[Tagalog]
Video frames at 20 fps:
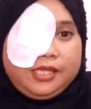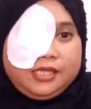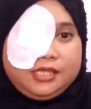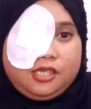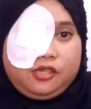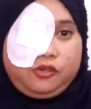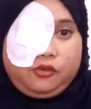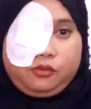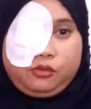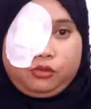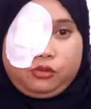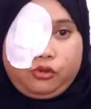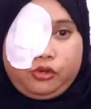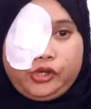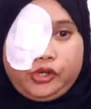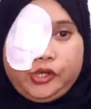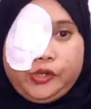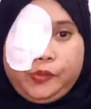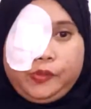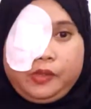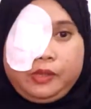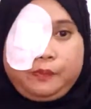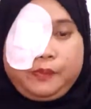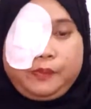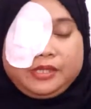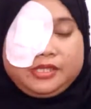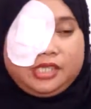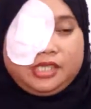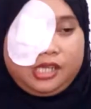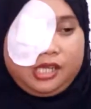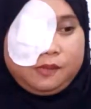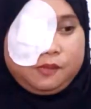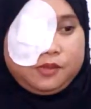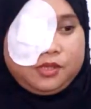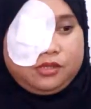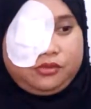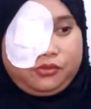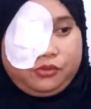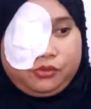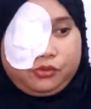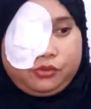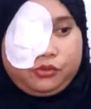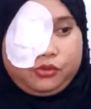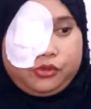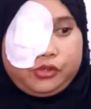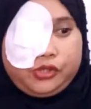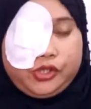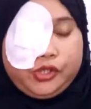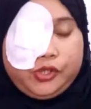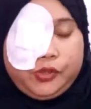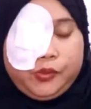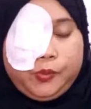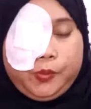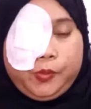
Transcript: sa doktor, nagpa-check up sa doktor,